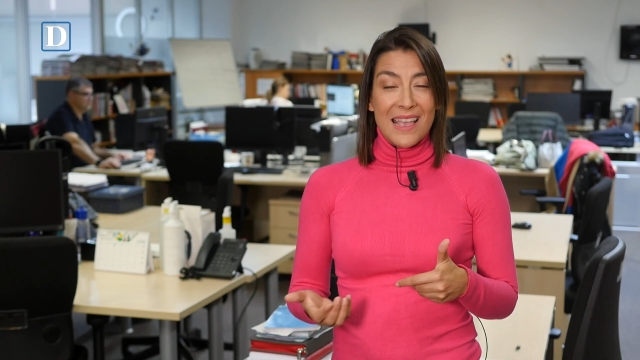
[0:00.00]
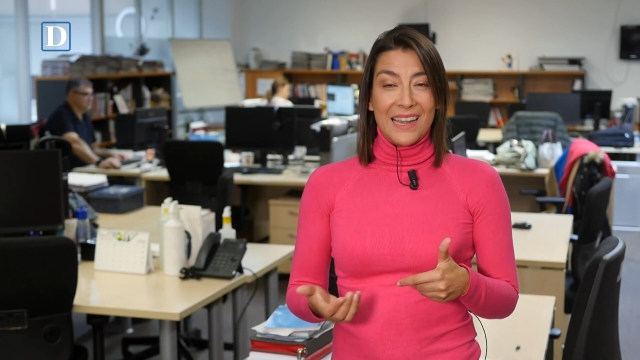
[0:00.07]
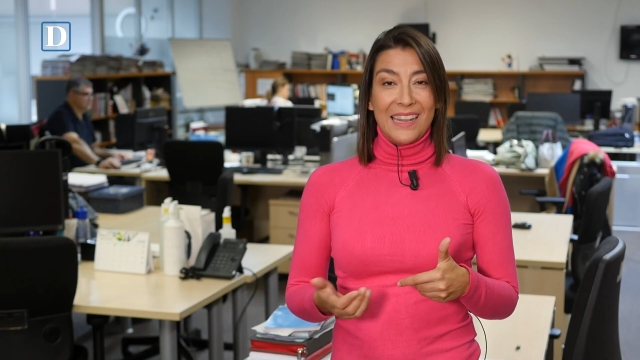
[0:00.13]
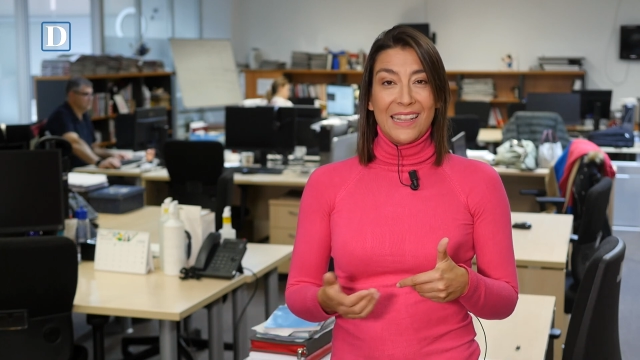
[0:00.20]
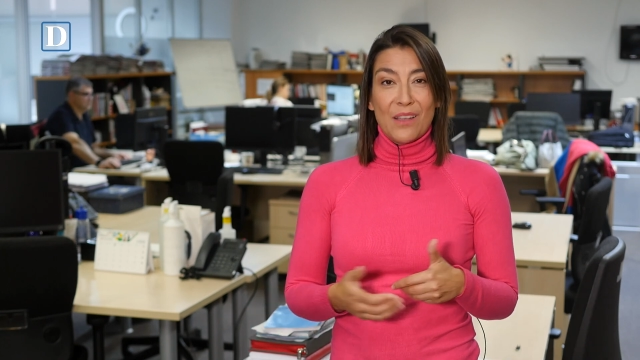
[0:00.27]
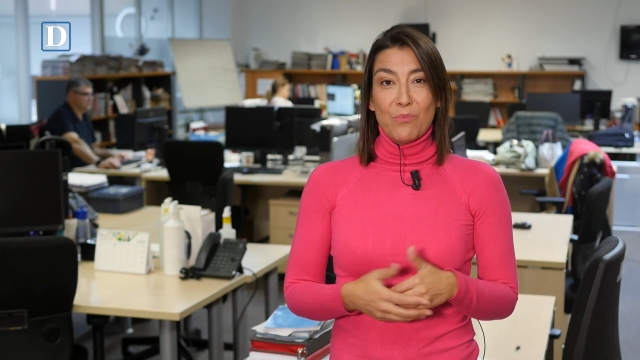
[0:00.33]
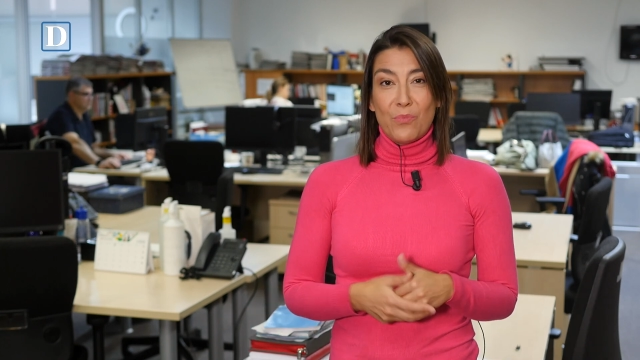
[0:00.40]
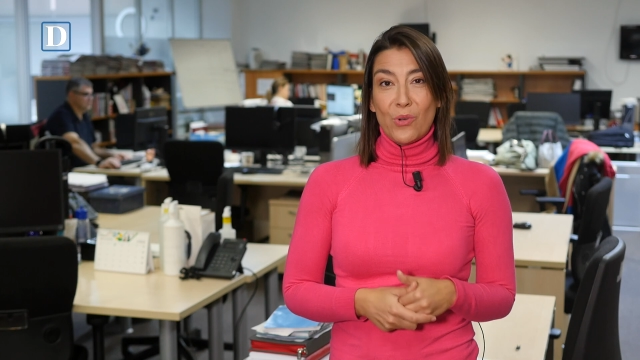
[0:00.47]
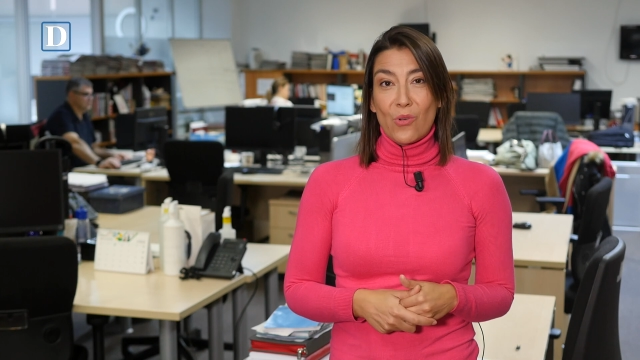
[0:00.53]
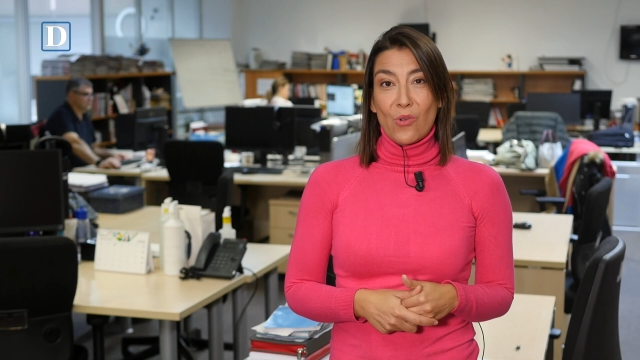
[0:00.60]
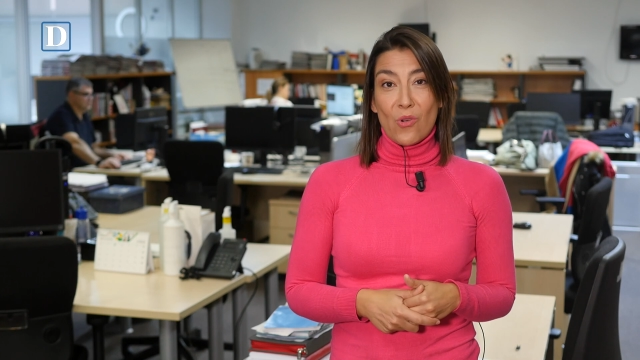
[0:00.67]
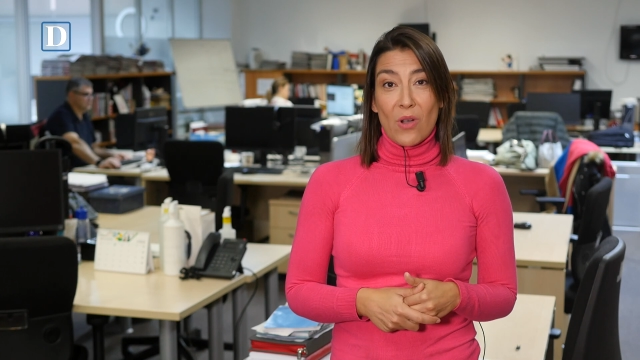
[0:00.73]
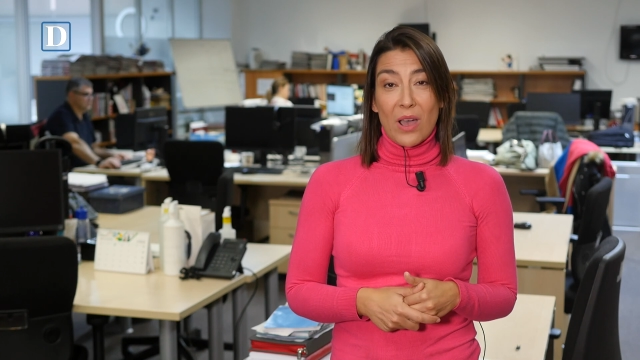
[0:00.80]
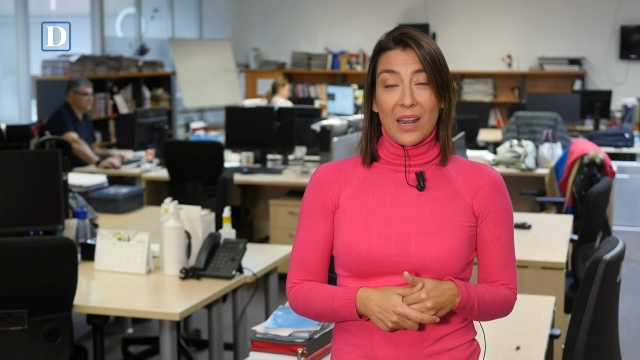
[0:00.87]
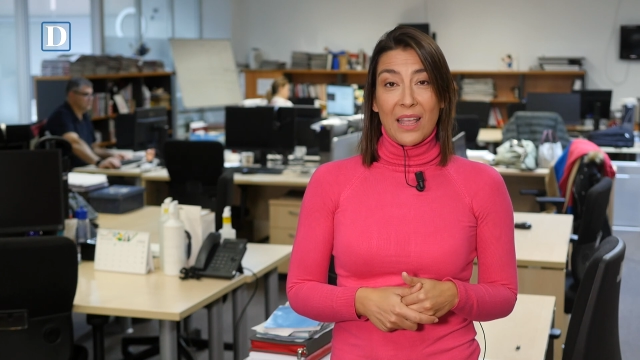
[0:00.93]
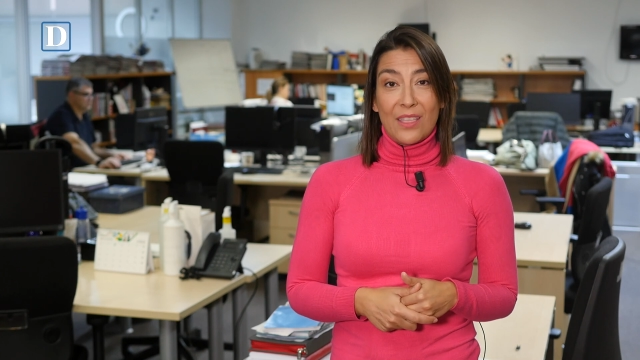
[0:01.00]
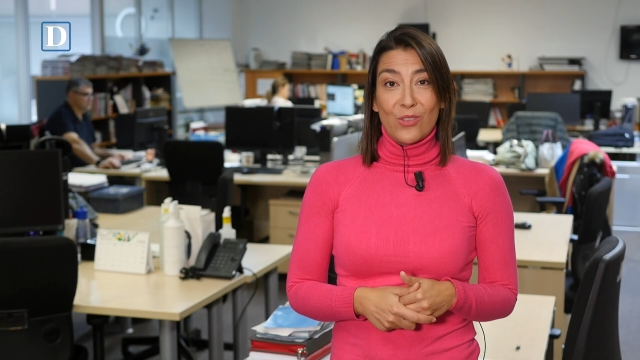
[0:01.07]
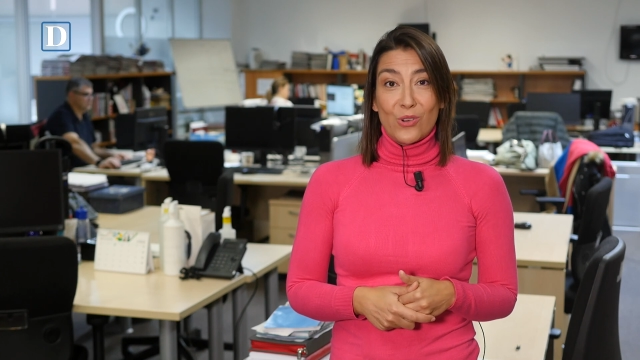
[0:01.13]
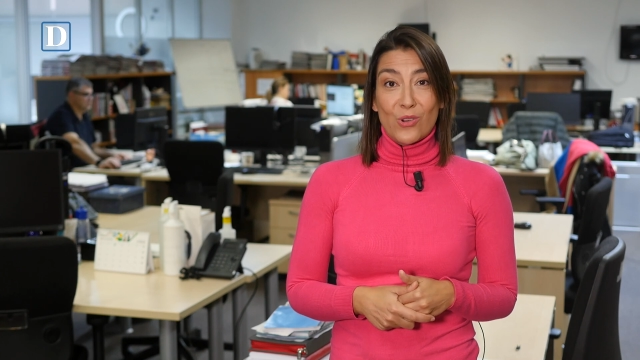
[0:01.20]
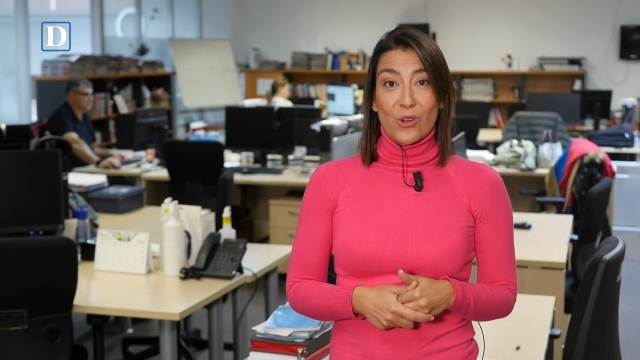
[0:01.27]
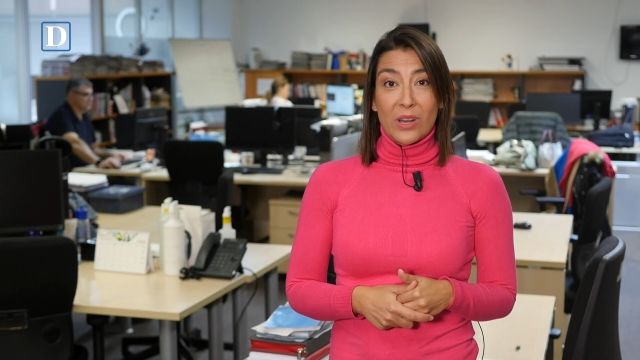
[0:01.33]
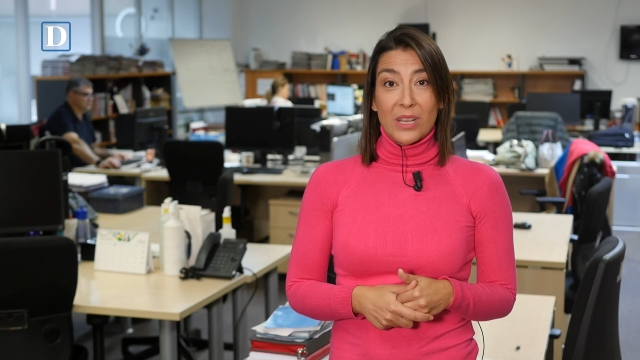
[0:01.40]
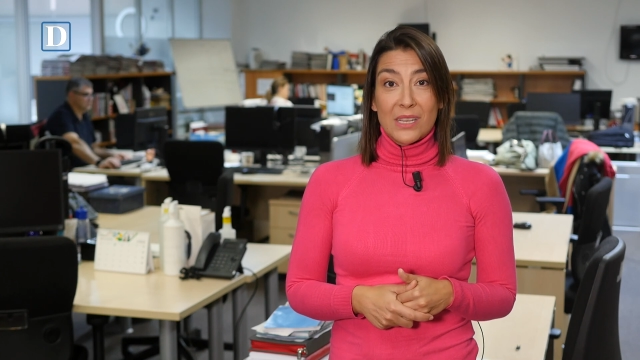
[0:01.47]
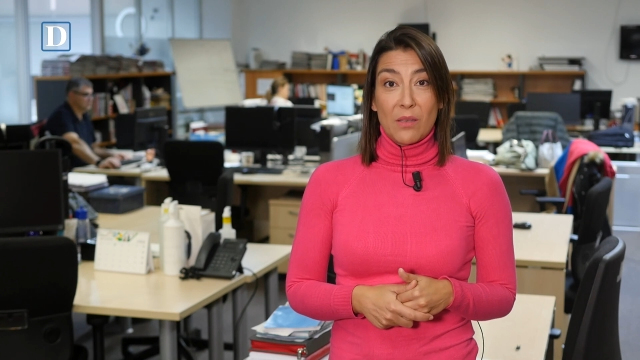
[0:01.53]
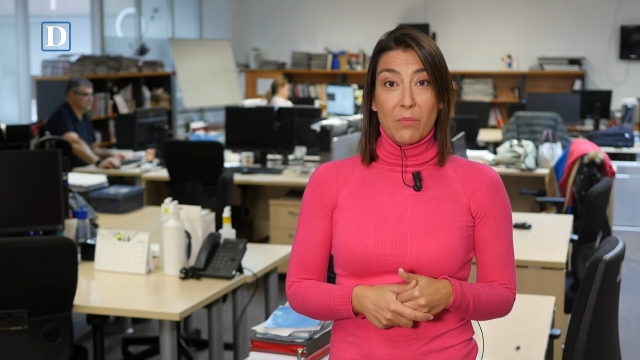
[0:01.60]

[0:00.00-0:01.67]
ni tampoco a Lando Norris,